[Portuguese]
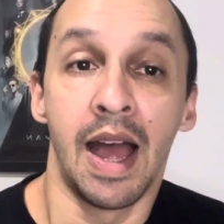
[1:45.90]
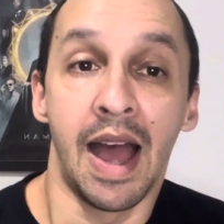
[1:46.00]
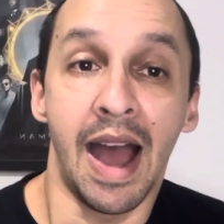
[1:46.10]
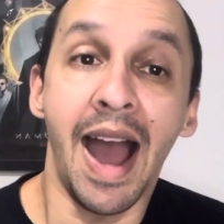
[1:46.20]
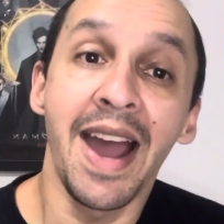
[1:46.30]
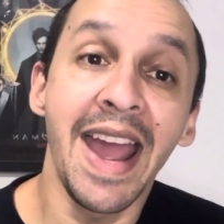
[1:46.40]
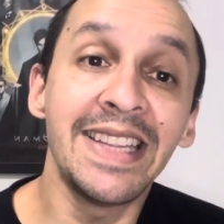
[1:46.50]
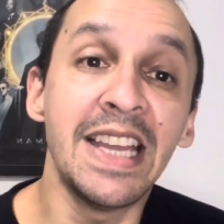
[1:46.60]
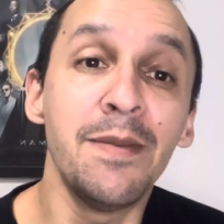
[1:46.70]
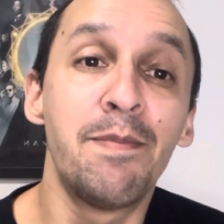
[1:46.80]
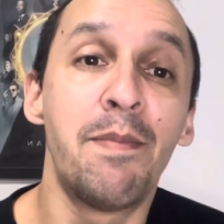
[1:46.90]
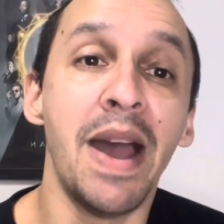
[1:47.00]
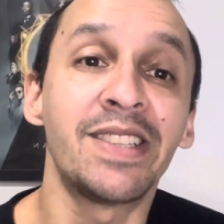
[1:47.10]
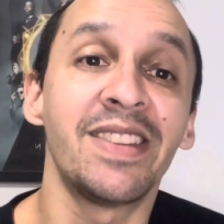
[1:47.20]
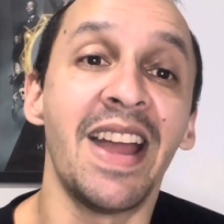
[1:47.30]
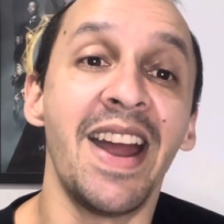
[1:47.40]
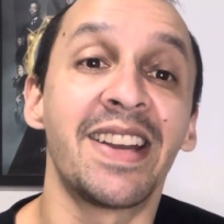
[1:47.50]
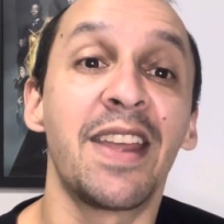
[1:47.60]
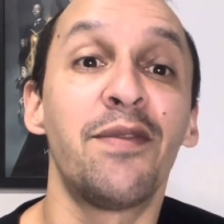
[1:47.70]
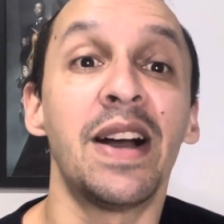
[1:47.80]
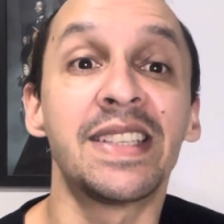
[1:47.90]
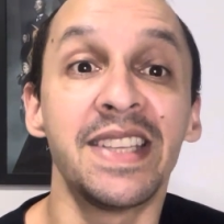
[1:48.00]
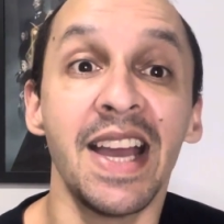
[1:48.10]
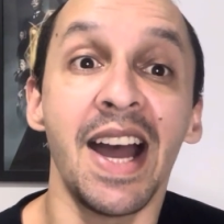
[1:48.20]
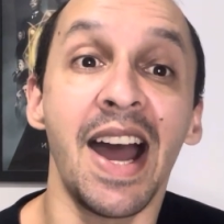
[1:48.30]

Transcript: A Hayden Petner, que fazia a